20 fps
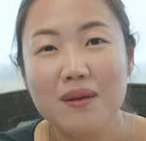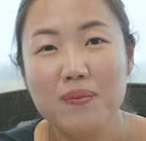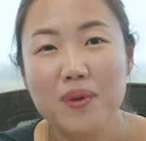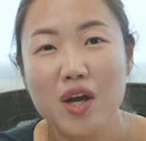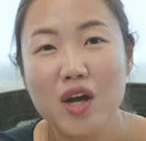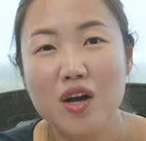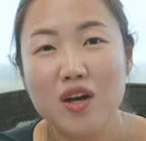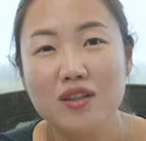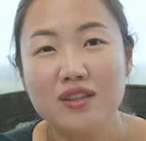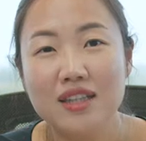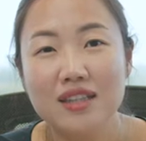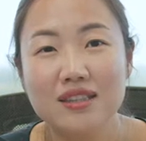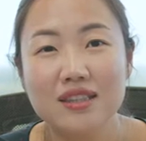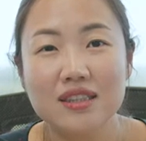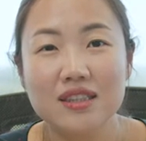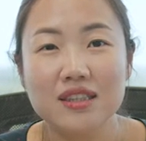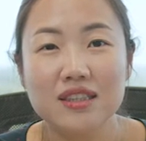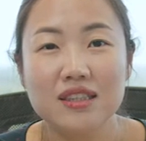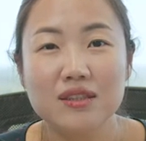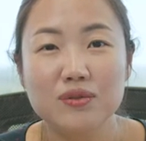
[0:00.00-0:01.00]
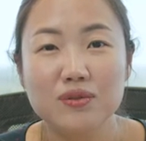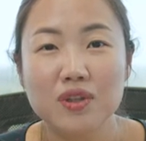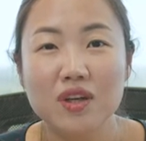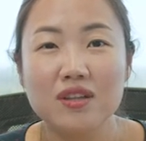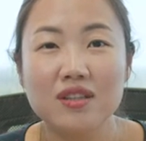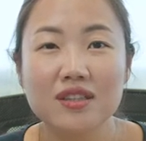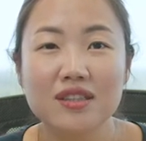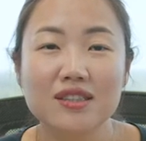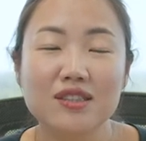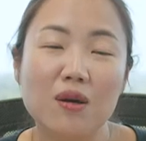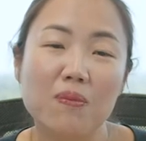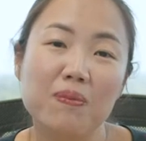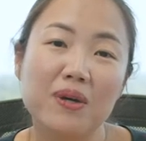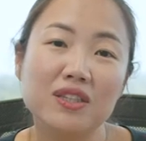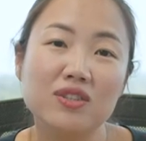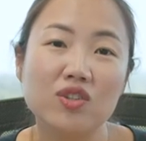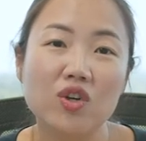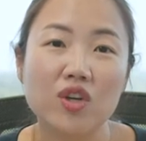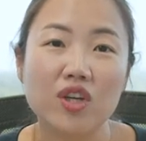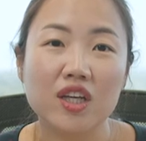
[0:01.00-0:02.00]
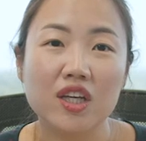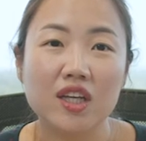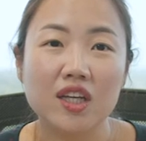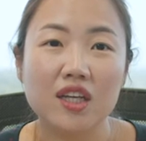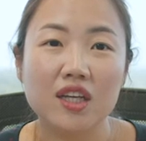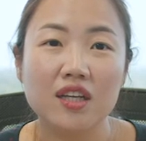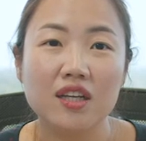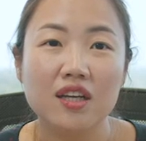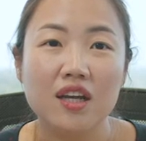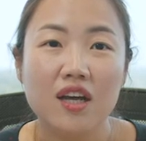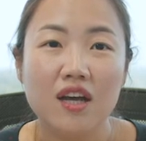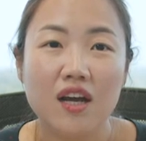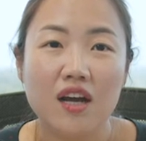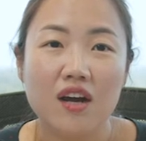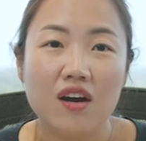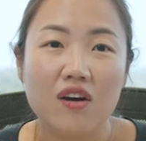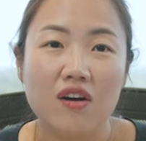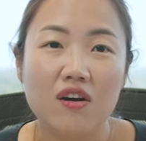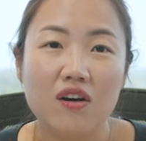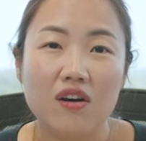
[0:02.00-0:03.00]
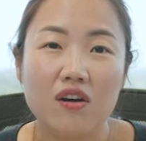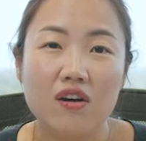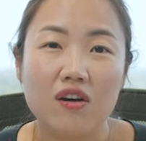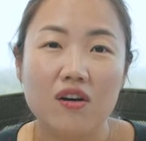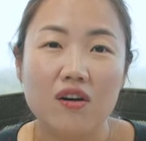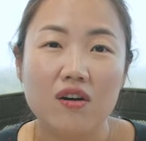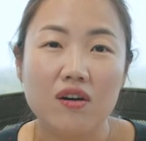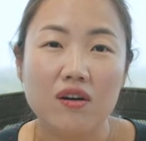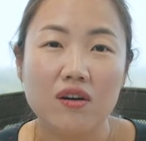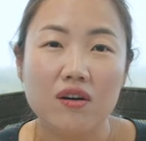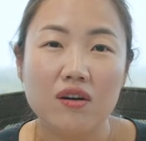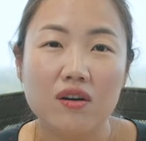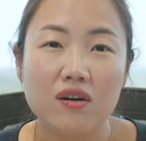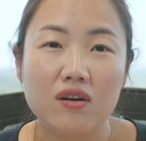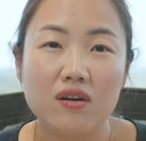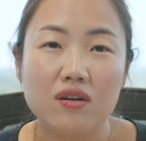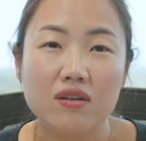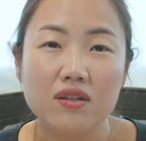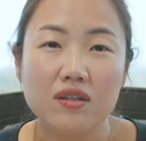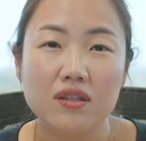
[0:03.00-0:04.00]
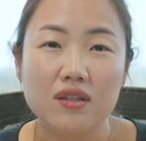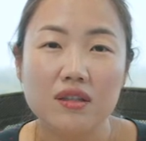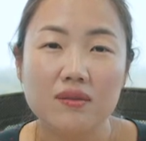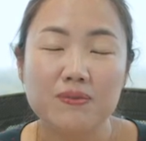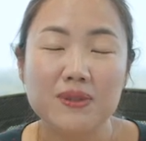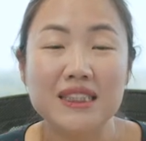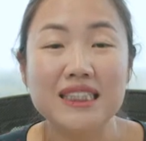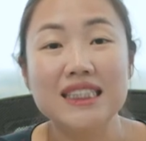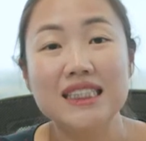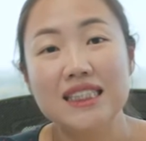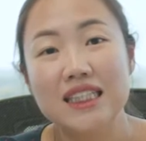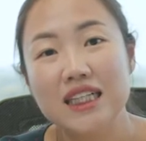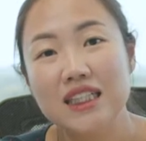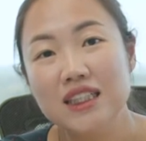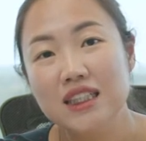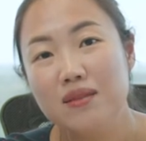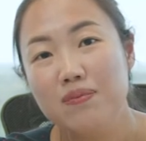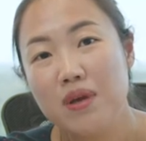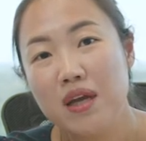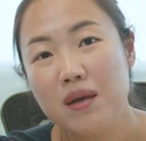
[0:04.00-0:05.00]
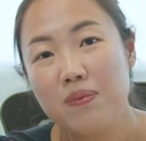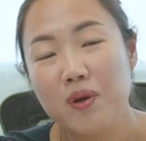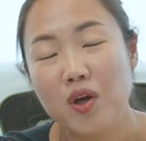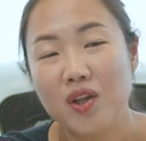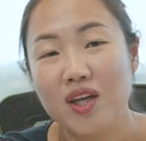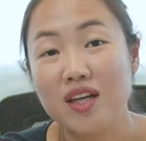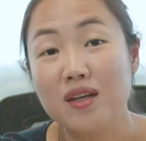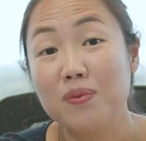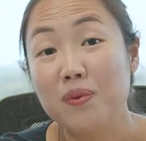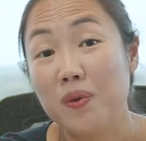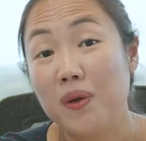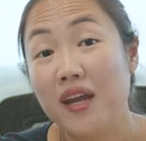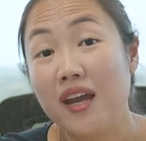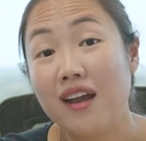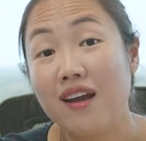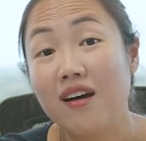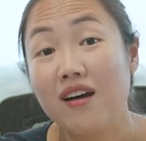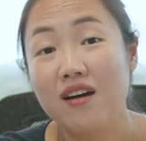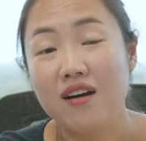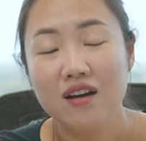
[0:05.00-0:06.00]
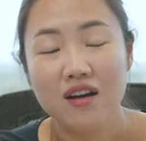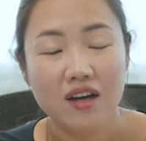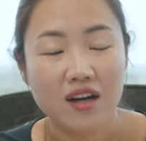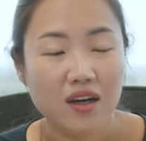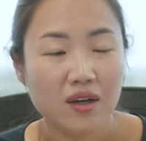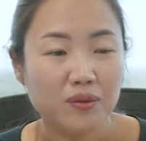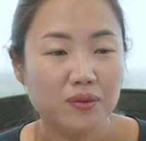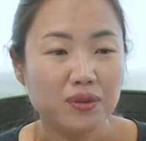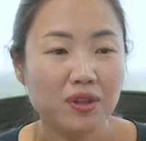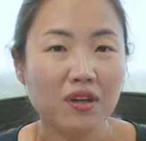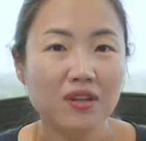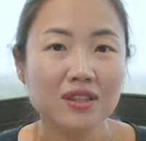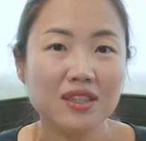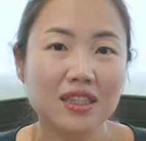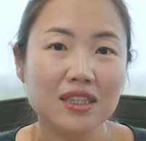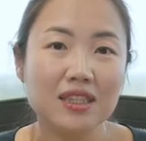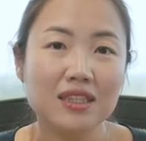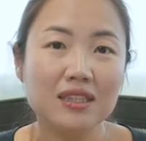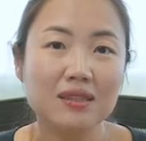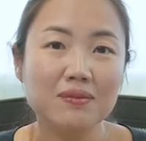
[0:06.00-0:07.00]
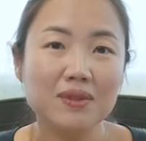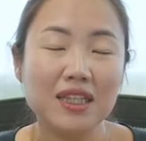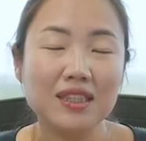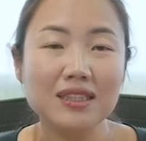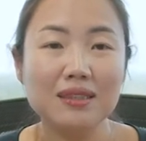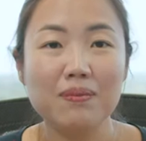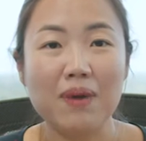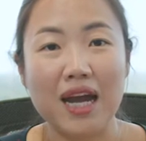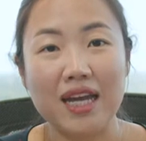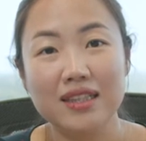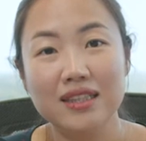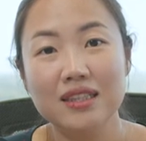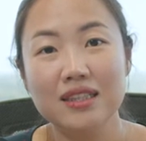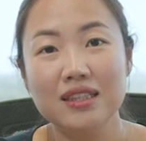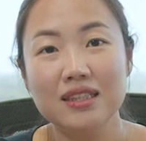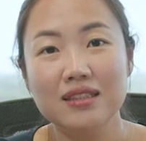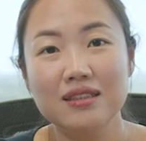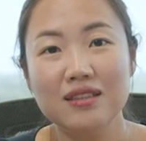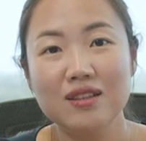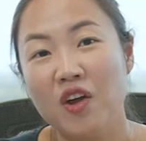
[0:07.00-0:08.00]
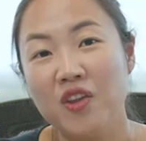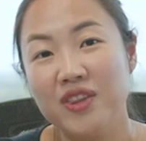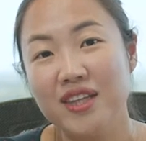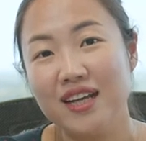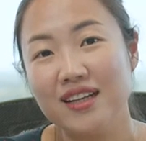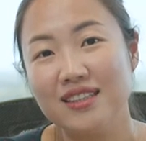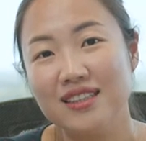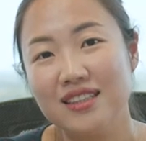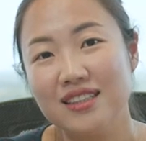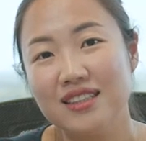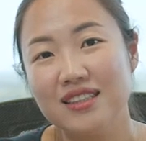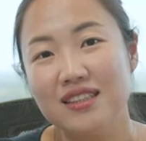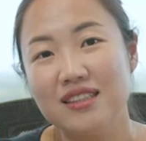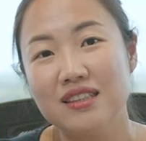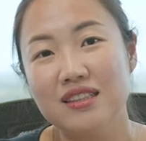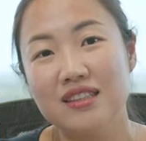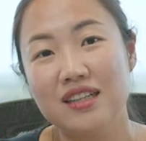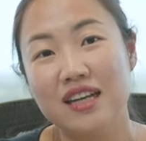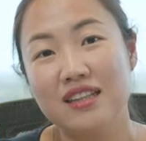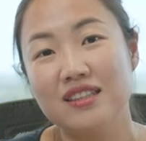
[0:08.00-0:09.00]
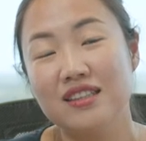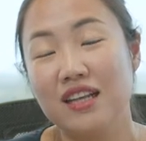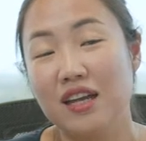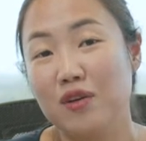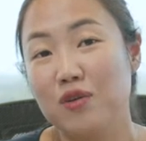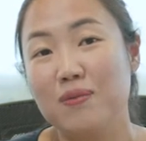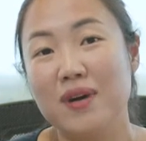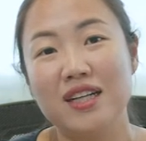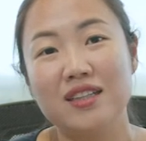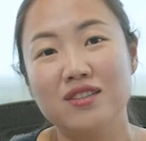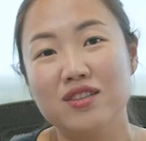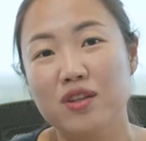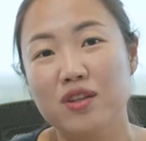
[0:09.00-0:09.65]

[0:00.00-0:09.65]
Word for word: 하면 사실 우선은 전반적인 어, 비즈니스의 흐름의 변화를 볼게요. 우선 지금 사실 많은 언택트라는 내용 많이